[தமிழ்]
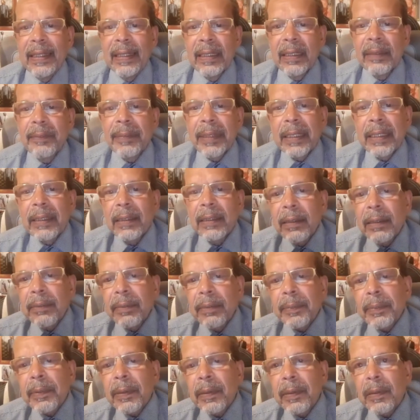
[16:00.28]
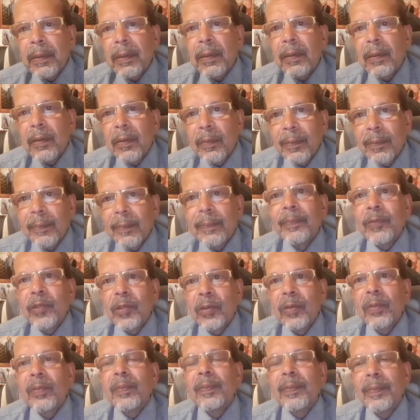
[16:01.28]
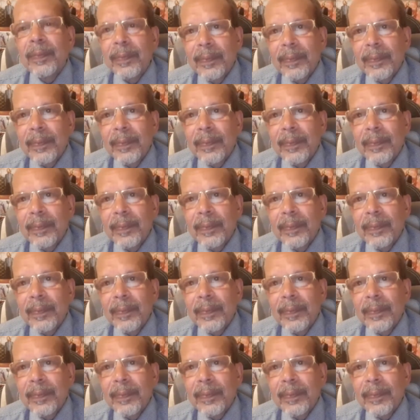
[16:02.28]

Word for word: இன்னொரு விடயம் இன்னொரு விடயம் நீங்கள்